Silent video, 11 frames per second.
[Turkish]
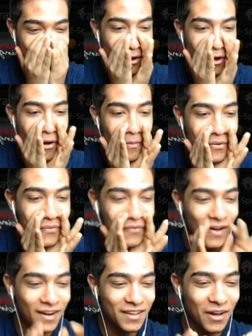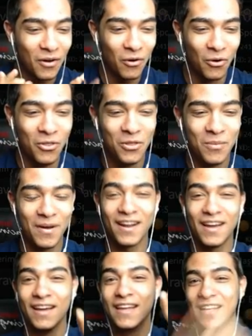Abi var ya 10
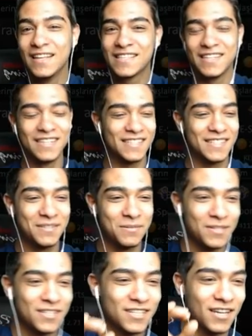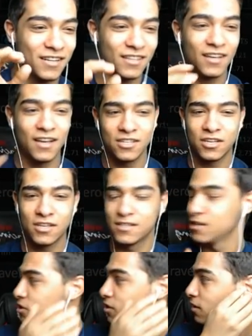numara ilk sınırsızımız çıkarttık. Kaç kasa
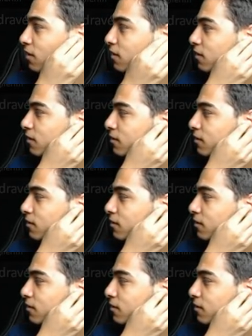açtık kanka?